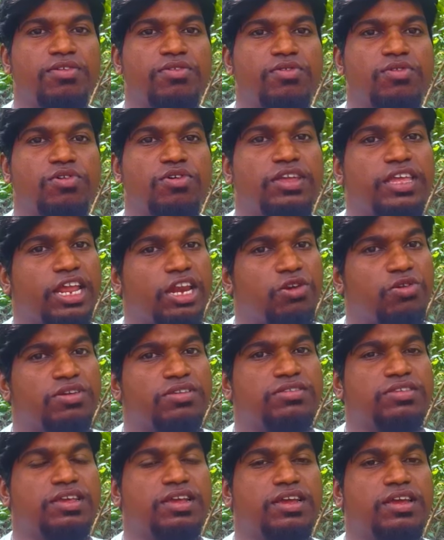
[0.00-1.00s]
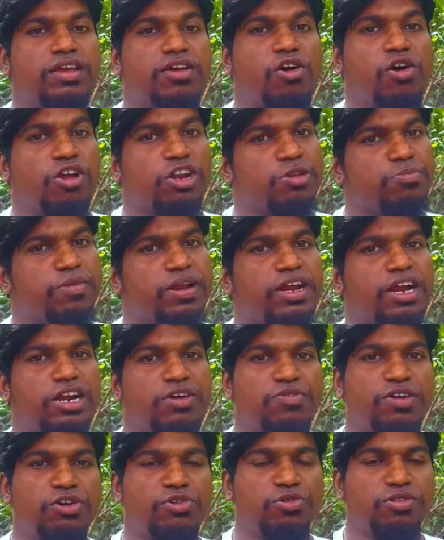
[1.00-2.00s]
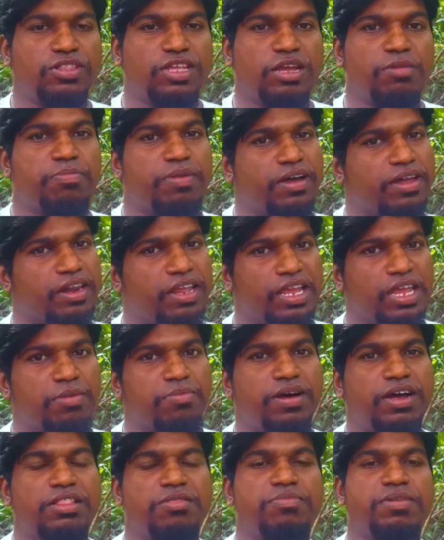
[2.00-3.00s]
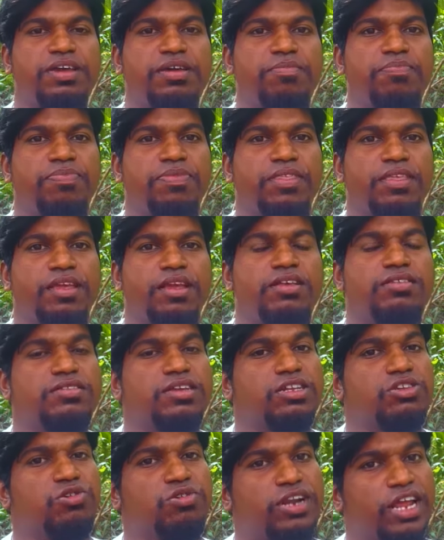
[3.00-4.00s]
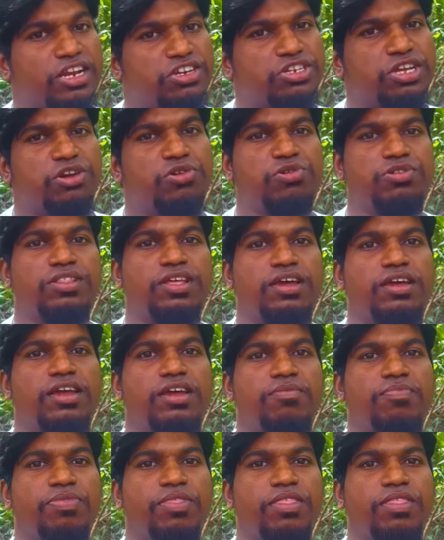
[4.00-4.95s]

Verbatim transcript: वो येलो इससे ऑरेंज में कन्वर्ट होता है पकने के बाद में इसका जो टेक्सचर होता है